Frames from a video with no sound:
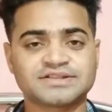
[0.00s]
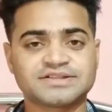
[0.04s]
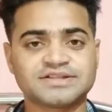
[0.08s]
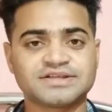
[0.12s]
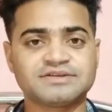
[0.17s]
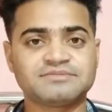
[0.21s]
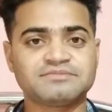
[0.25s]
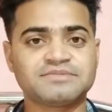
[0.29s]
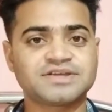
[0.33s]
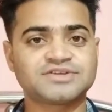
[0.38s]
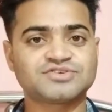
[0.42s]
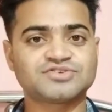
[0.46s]

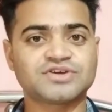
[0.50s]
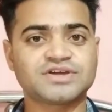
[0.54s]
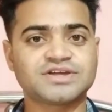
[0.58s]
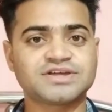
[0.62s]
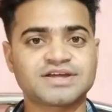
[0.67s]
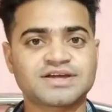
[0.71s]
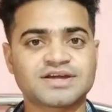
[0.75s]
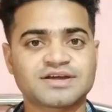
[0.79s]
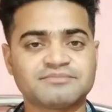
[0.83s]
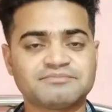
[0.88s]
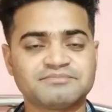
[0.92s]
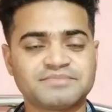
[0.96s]
दिन में जो है
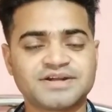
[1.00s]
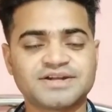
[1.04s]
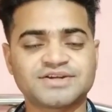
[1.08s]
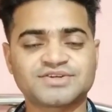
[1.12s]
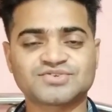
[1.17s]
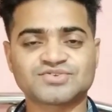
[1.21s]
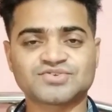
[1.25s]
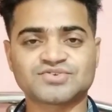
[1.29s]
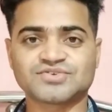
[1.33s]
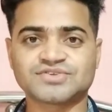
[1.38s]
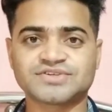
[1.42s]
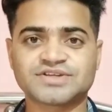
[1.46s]
ये
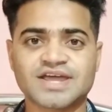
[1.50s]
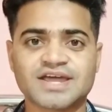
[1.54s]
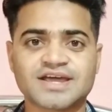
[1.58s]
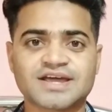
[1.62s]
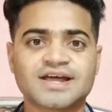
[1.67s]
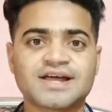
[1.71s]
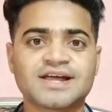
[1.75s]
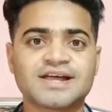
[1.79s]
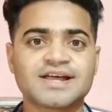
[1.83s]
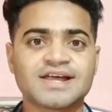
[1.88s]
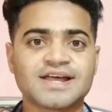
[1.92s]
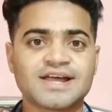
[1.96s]
कंप्लीट हो
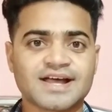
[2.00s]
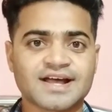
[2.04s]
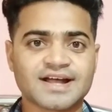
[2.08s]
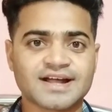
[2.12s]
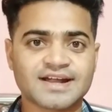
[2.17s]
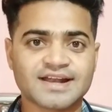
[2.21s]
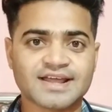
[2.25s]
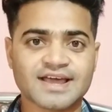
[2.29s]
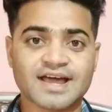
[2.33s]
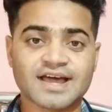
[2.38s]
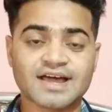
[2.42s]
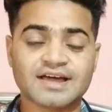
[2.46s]
जाएगा
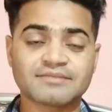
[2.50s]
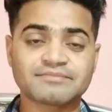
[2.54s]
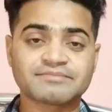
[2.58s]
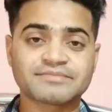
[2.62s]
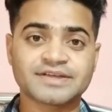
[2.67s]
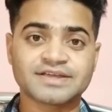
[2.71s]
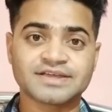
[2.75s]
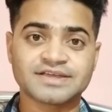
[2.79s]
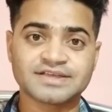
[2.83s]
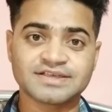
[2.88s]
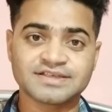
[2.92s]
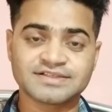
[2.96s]
अगर आप
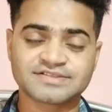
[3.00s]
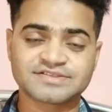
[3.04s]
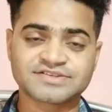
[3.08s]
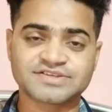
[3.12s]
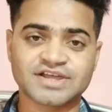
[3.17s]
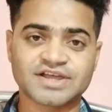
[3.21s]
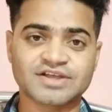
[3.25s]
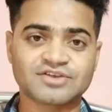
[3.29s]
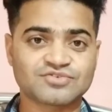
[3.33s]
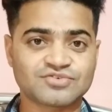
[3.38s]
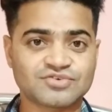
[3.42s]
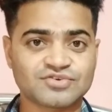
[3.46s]
इस
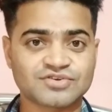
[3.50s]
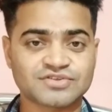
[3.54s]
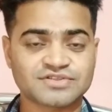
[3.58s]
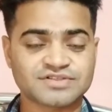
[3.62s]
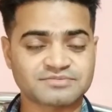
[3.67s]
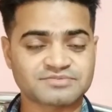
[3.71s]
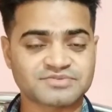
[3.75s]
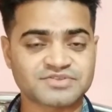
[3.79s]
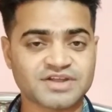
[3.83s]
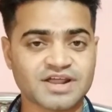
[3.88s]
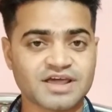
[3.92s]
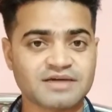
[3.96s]
चैनल को
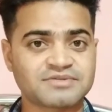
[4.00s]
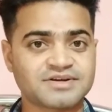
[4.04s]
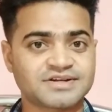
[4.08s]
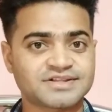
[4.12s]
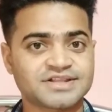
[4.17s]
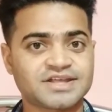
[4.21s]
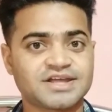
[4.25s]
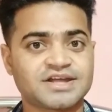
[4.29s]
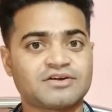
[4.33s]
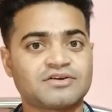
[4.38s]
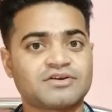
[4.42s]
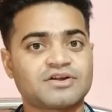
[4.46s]
सब्सक्राइब कर
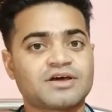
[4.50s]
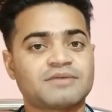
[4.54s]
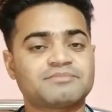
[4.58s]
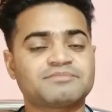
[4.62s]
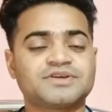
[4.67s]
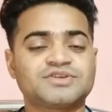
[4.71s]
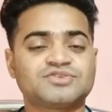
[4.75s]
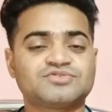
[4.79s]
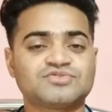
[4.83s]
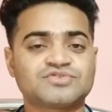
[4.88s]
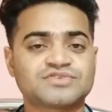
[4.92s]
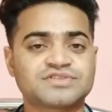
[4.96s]
दें और
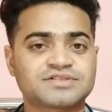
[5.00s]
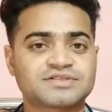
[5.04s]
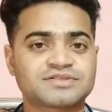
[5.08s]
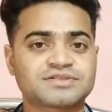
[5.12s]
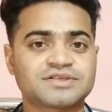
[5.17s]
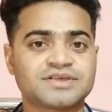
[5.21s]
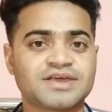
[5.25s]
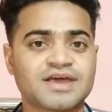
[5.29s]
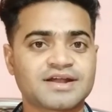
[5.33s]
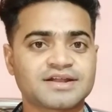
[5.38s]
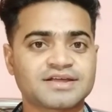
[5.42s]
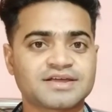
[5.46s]
अपने
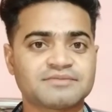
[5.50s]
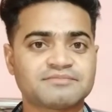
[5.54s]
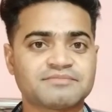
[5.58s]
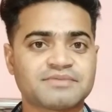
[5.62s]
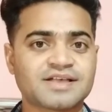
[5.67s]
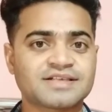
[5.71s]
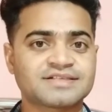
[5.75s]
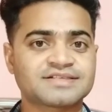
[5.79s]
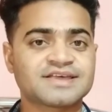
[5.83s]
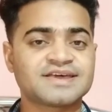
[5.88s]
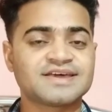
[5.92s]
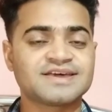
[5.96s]
दोस्त यार के
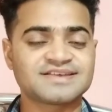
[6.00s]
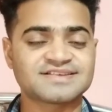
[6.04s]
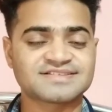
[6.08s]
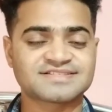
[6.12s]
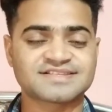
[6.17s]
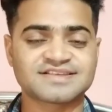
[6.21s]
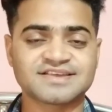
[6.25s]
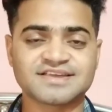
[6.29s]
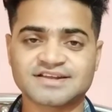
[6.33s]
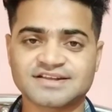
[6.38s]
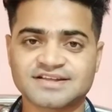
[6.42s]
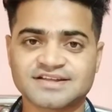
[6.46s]
पास
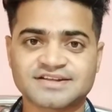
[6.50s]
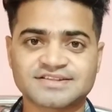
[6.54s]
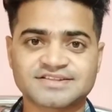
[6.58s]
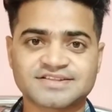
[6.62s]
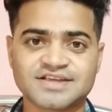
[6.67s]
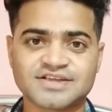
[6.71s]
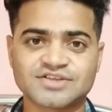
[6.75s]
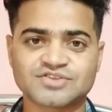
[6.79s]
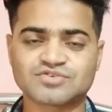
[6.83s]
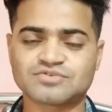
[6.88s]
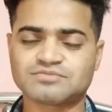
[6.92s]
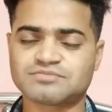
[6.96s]
शेयर
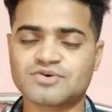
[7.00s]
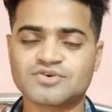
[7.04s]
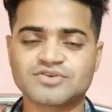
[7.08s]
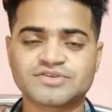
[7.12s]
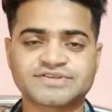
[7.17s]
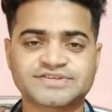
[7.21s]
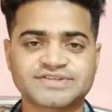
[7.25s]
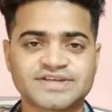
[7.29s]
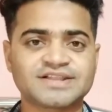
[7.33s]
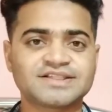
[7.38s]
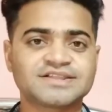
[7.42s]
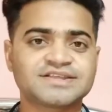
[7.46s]
करते हैं तो
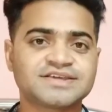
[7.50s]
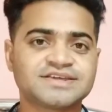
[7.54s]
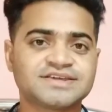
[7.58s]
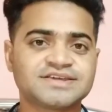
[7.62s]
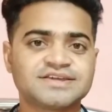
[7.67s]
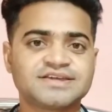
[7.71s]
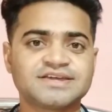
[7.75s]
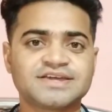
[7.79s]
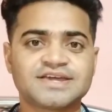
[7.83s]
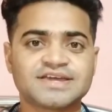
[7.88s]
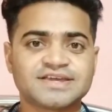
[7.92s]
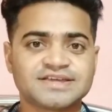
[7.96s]
बहुत जल्द
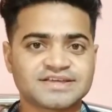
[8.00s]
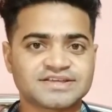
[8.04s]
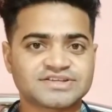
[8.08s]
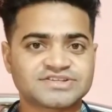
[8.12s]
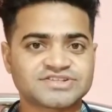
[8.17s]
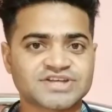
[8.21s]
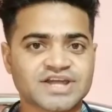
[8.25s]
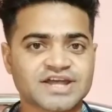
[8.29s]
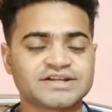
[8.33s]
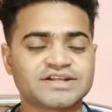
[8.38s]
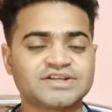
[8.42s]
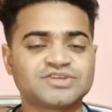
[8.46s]
ही ये
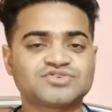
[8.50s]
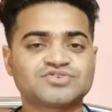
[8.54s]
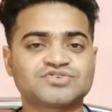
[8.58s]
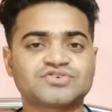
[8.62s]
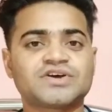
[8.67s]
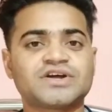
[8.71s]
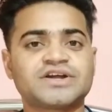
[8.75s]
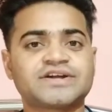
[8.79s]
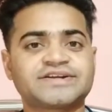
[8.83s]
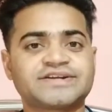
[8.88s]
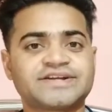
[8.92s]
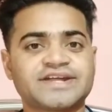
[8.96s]
चैनल
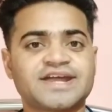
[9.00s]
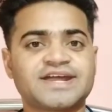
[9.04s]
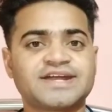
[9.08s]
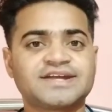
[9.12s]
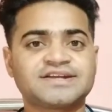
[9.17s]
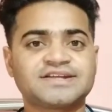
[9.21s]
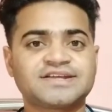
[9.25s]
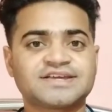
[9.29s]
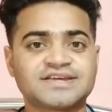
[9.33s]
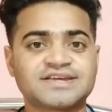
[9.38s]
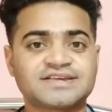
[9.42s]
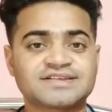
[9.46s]
जो है
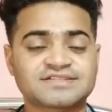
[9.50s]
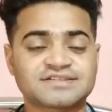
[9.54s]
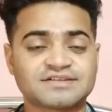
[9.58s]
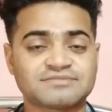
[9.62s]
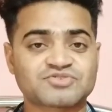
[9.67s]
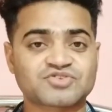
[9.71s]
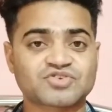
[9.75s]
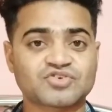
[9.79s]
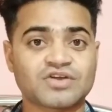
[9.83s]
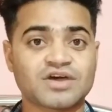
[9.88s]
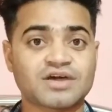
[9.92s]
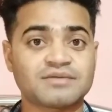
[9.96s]
टेन के
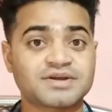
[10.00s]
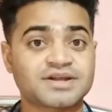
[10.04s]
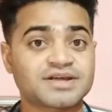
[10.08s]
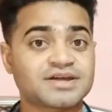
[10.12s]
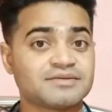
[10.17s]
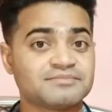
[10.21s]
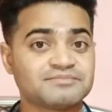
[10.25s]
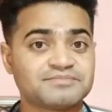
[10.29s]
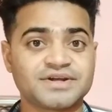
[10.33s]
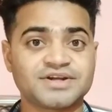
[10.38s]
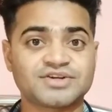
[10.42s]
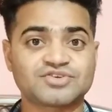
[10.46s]
सब्सक्राइबर
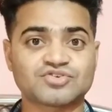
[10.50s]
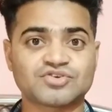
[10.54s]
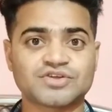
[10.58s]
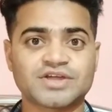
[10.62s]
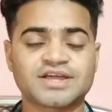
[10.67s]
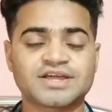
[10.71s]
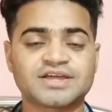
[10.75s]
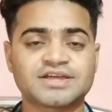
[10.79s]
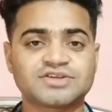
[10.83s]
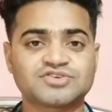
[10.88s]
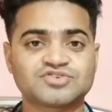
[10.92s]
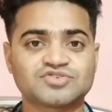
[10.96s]
कंप्लीट हो
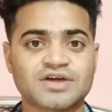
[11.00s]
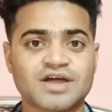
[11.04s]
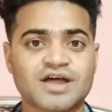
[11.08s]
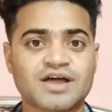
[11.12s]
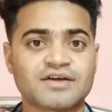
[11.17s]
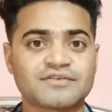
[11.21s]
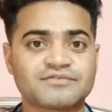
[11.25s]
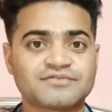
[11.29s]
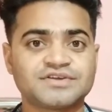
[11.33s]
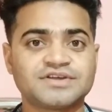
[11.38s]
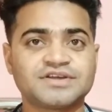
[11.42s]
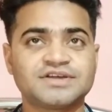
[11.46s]
जाएंगे जो
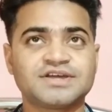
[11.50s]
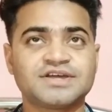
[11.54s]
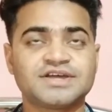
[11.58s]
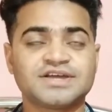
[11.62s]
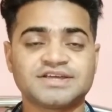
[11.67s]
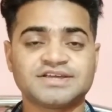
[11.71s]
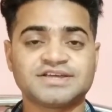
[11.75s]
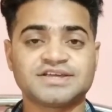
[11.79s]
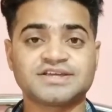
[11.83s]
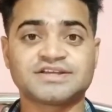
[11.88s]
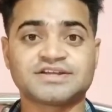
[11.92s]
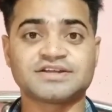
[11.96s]
काफ़ी
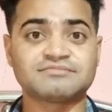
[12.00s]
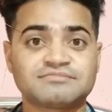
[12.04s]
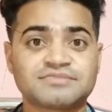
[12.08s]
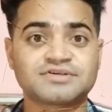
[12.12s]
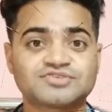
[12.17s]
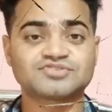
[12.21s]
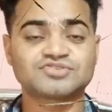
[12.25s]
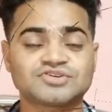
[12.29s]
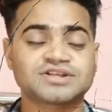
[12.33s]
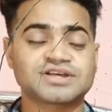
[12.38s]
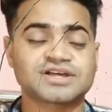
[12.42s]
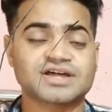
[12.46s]
ये
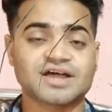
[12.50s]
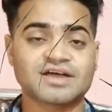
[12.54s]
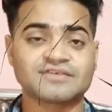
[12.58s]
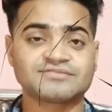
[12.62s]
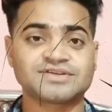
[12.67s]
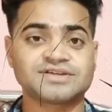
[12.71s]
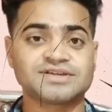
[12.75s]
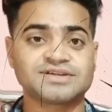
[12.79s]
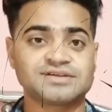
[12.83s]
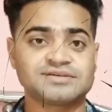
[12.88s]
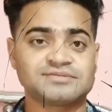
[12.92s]
नंबर जो है काफ़ी